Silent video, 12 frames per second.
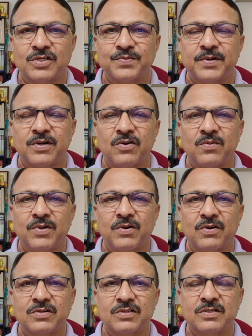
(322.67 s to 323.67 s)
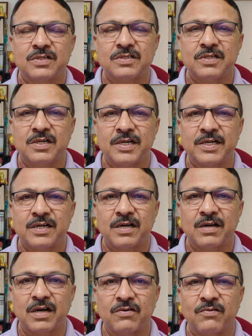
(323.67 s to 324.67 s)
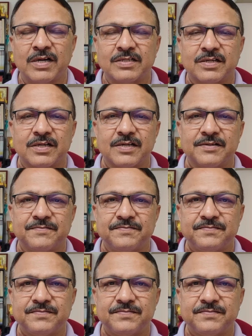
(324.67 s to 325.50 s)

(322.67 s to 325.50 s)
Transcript: हॉस्पिटलों में ऑक्सीजन जनरेटर लगवा सके